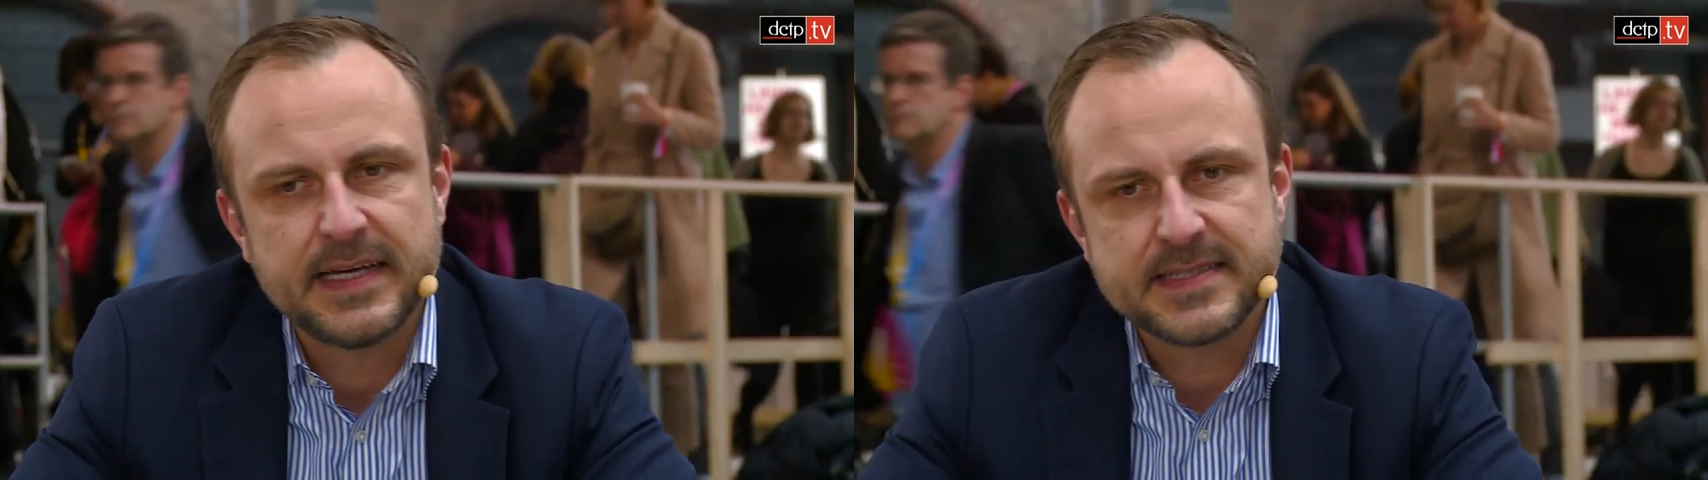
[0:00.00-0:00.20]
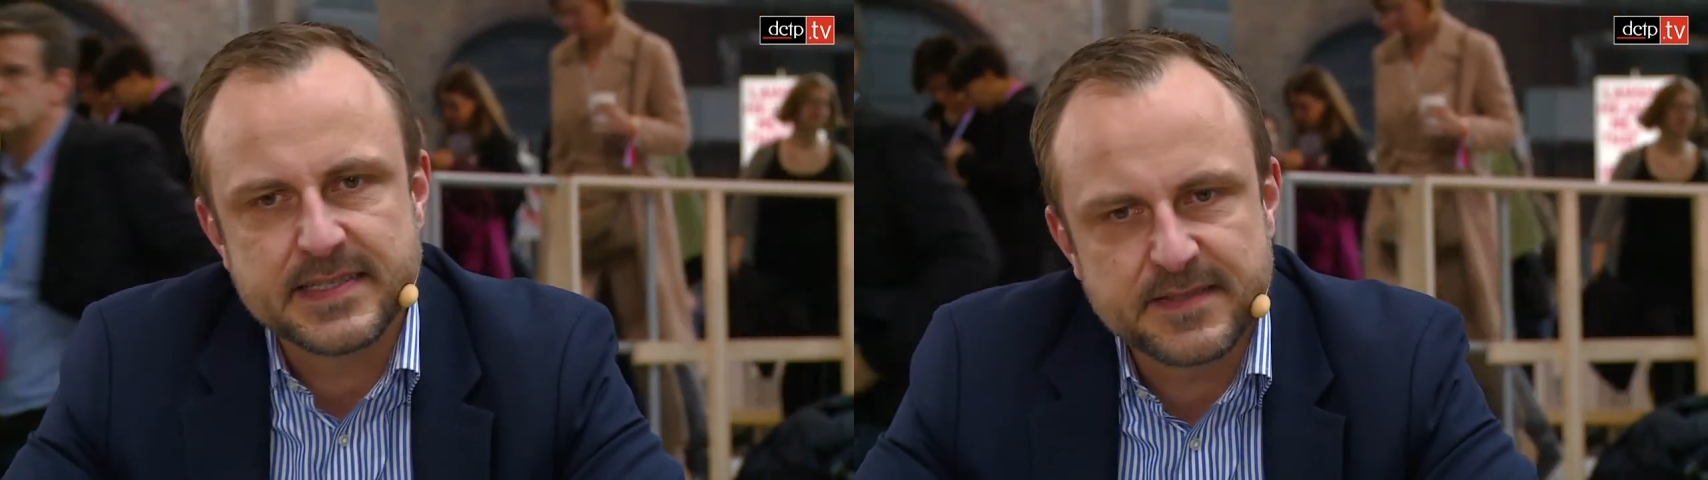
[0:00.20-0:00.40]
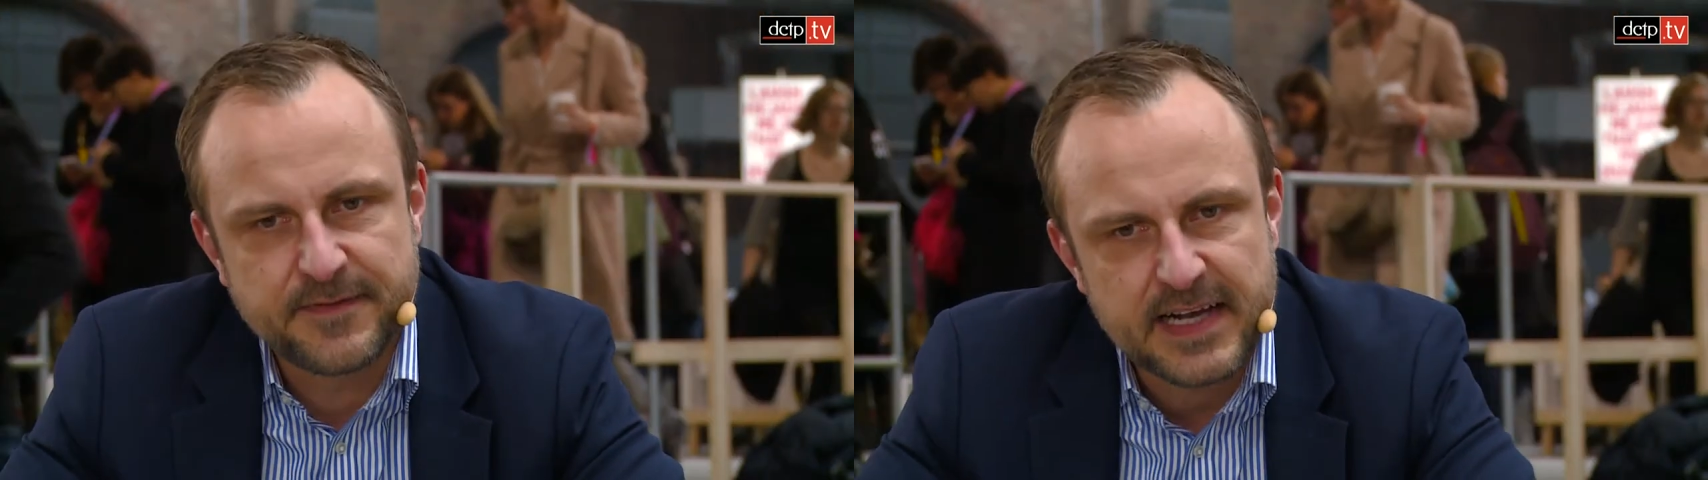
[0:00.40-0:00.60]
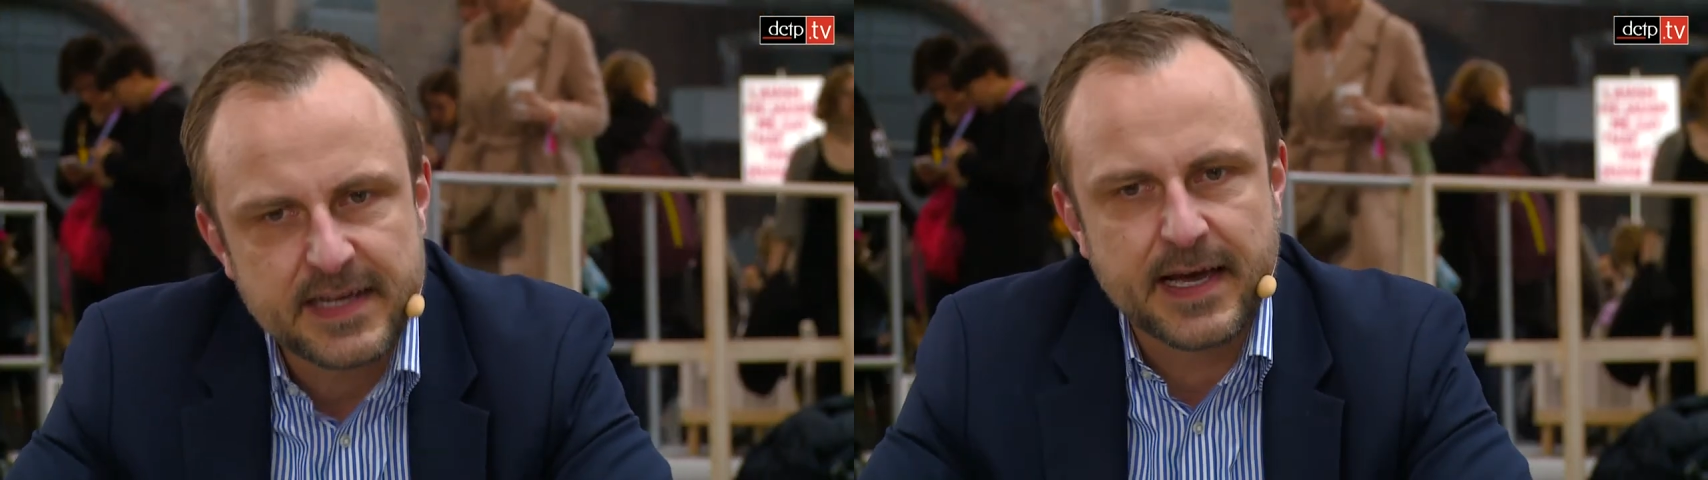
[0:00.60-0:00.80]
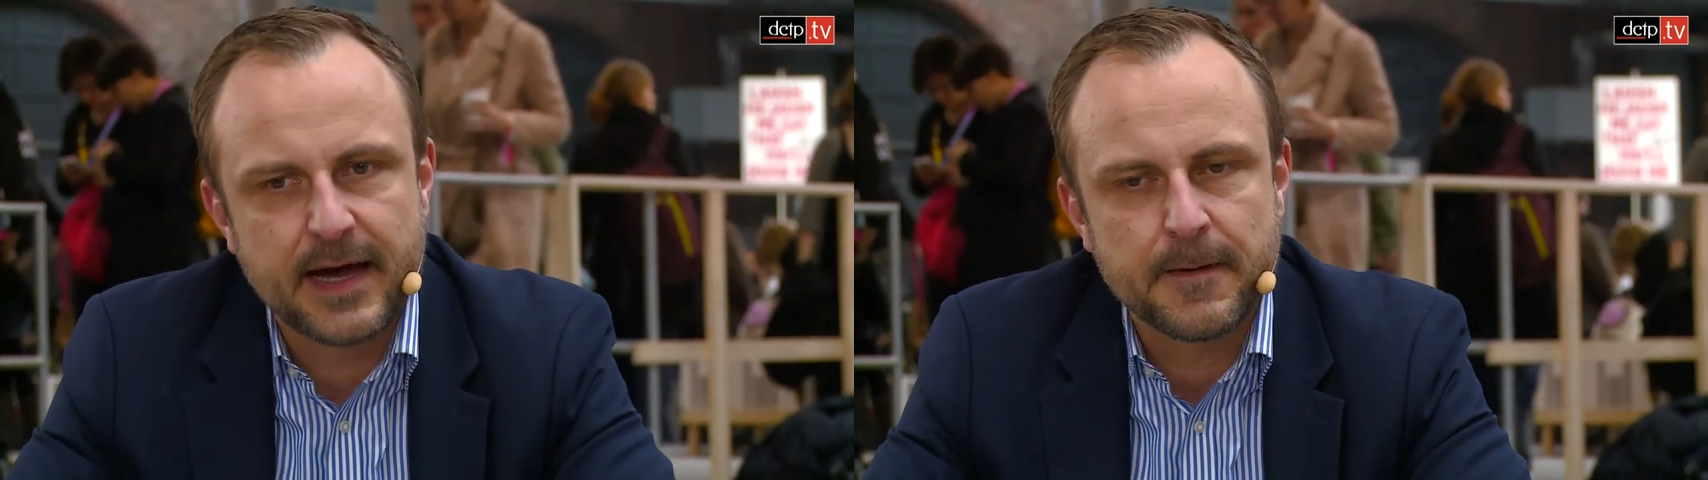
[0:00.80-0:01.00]
ISIS
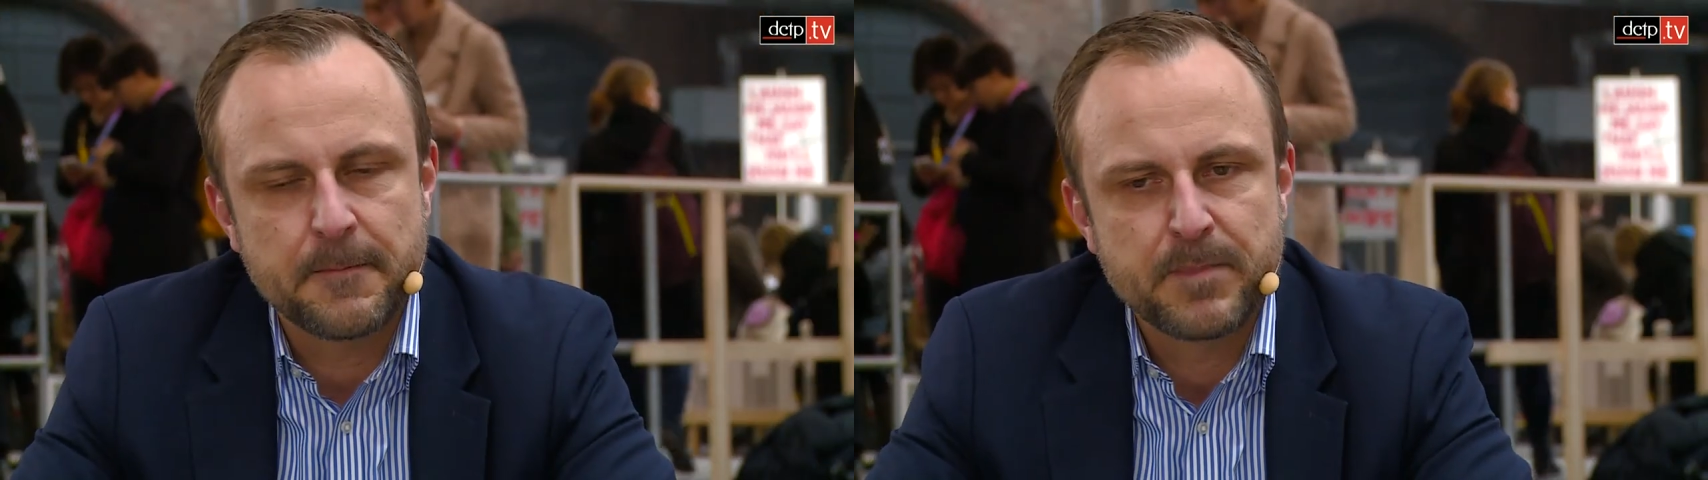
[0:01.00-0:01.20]
will ja,